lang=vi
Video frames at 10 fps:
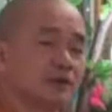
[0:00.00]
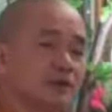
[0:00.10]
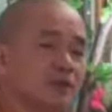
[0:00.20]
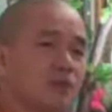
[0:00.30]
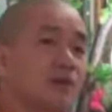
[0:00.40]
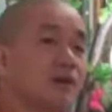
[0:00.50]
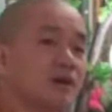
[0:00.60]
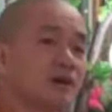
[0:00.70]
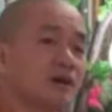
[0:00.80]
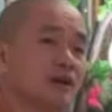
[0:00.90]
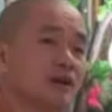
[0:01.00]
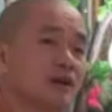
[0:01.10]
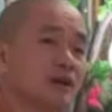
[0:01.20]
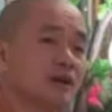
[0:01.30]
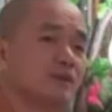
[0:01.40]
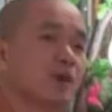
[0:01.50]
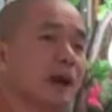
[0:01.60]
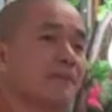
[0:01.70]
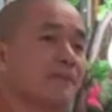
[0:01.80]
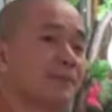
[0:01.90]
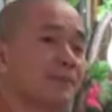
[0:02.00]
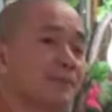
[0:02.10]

thì mùa mưa đó là cái mùa âm.